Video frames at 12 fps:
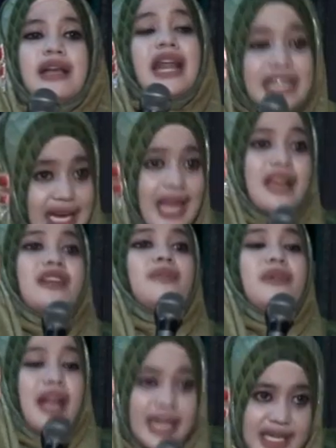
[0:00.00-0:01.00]
Kathah
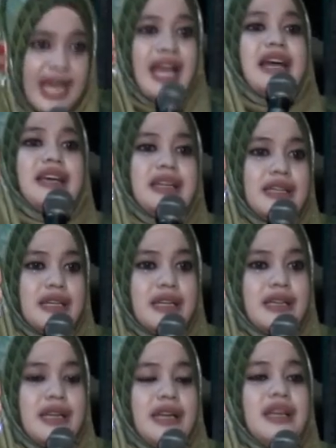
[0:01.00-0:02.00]
napa kathah?
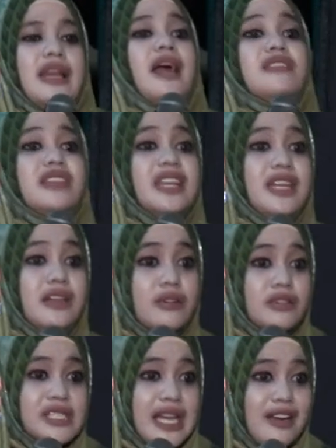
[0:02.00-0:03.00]
Lah ngoten
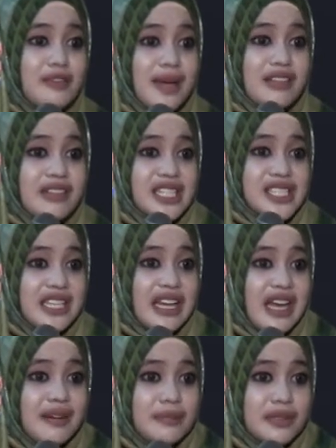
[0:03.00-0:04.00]
niku calon mantune
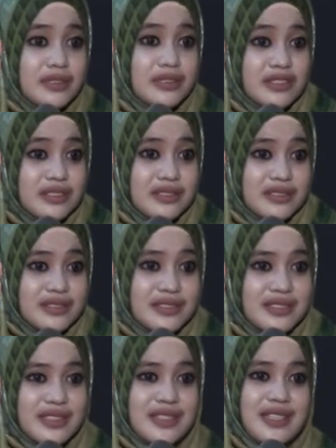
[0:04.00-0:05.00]
jenengan, Bu.
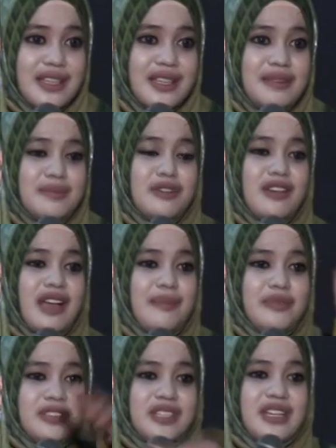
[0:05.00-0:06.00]
Kula
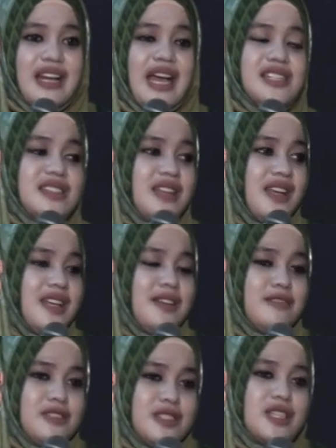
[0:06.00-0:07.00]
ngapunten asna
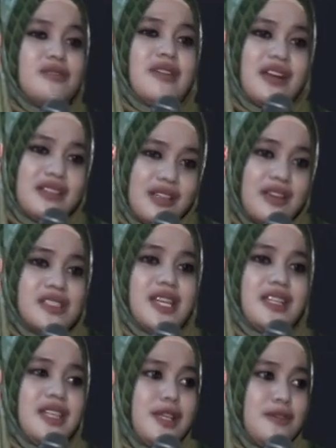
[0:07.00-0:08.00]
niku setunggal tok
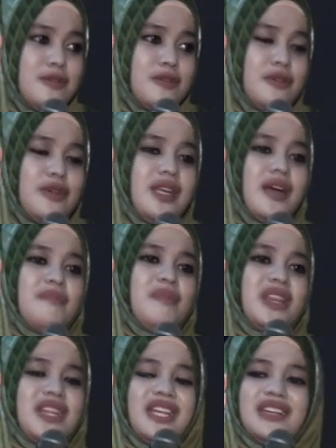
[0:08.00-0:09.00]
sing diluru. Yang
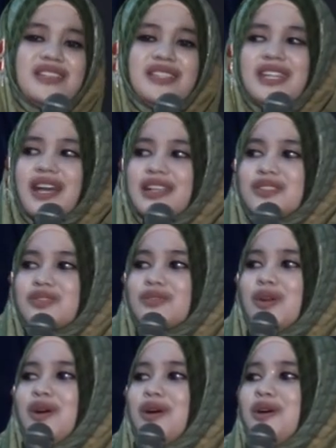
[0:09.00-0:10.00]
penting dia
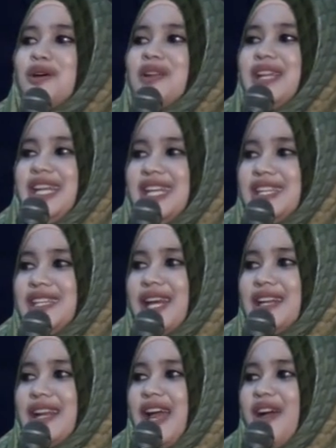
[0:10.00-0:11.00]
solih
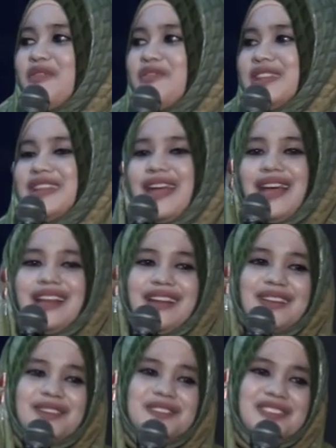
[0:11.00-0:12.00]
dan hafid
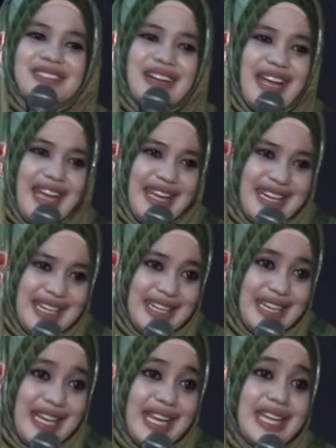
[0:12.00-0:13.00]
Al-Qur'an.
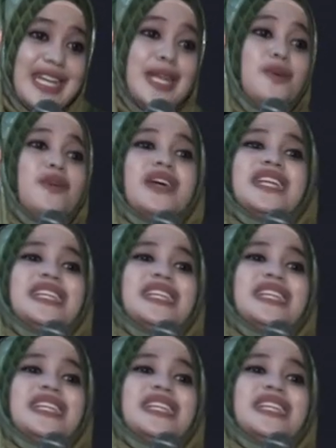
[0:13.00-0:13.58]
Niku